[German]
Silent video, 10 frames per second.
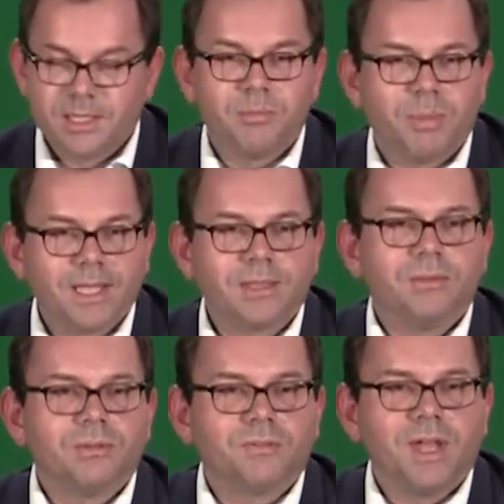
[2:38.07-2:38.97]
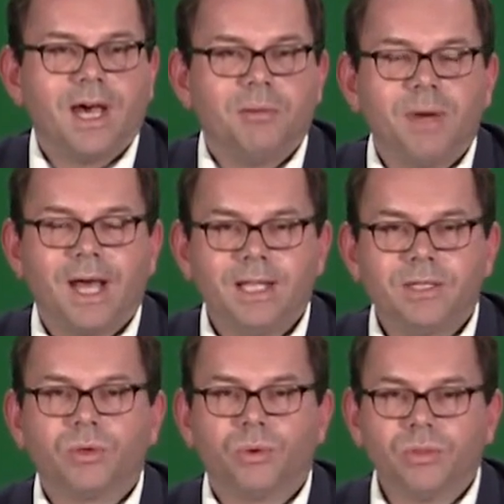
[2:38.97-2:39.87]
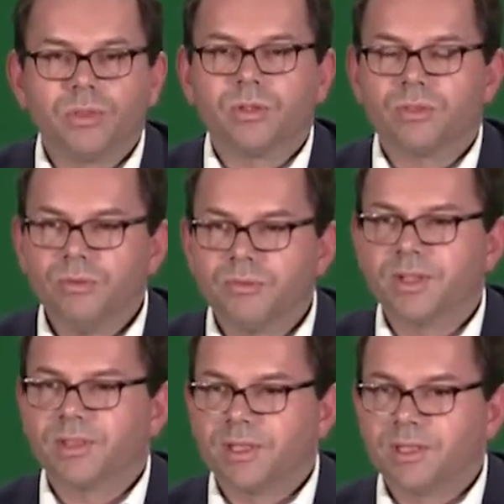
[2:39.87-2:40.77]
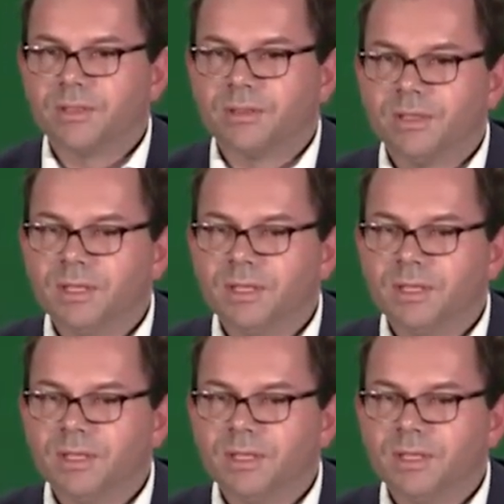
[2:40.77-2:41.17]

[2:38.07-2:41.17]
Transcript: Debatten und wir haben allen Grund zur Zuversicht.